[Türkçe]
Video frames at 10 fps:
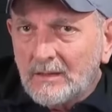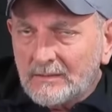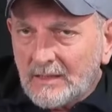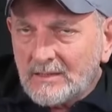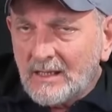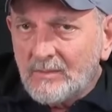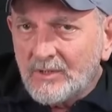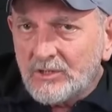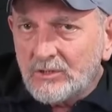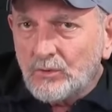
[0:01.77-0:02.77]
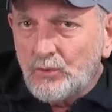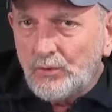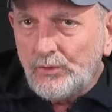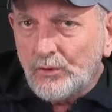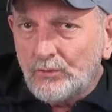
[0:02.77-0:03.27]
Galatasaray maçında
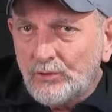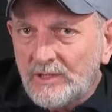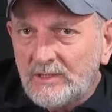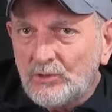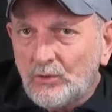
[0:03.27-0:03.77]
gülüyordu yediği